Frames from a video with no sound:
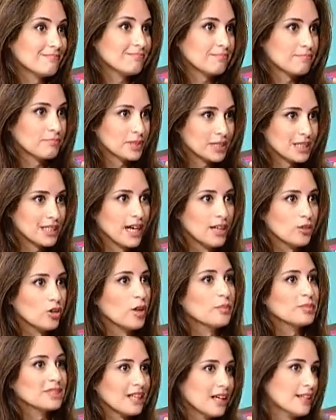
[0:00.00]
نعم. كانه
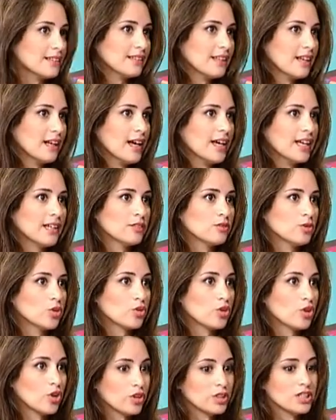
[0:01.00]
عم بتغطي العين
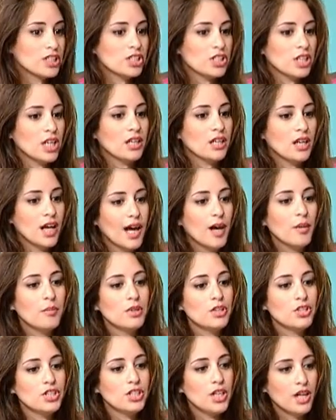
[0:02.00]
دونك الاكسجين
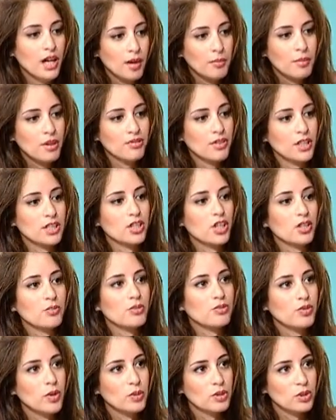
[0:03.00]
اهم شيء اهم فاكتور
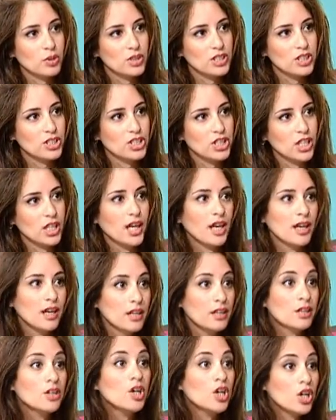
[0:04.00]
بفوت اكسجين على
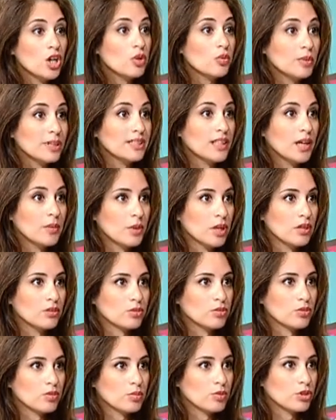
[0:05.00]
العين هو الدمع
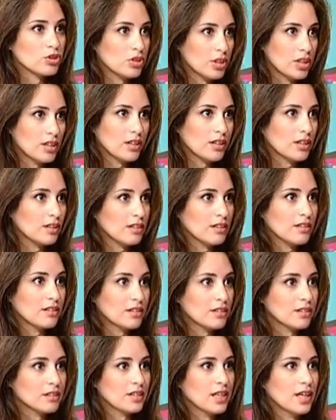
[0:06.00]
دونك مشان هيك
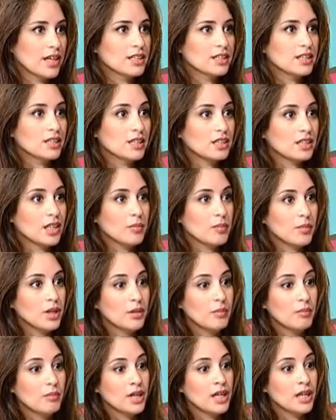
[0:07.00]
هذا نقطه
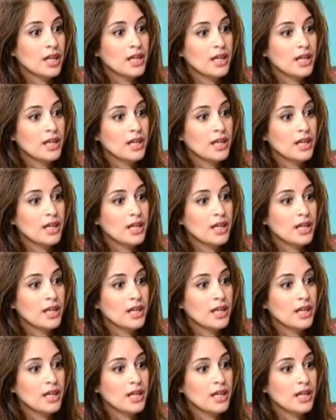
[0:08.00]
مهمه